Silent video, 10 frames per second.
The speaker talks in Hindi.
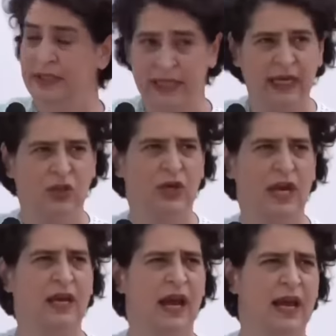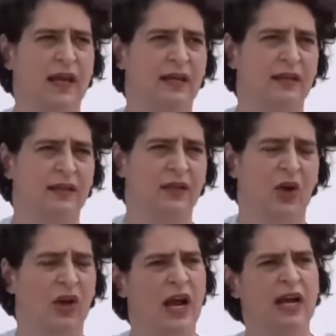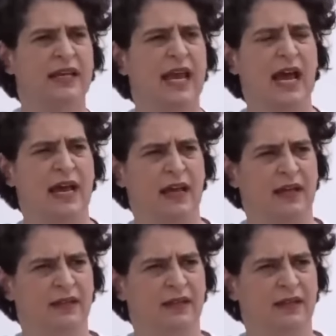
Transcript: यही तो कह रहा है और हक क्या है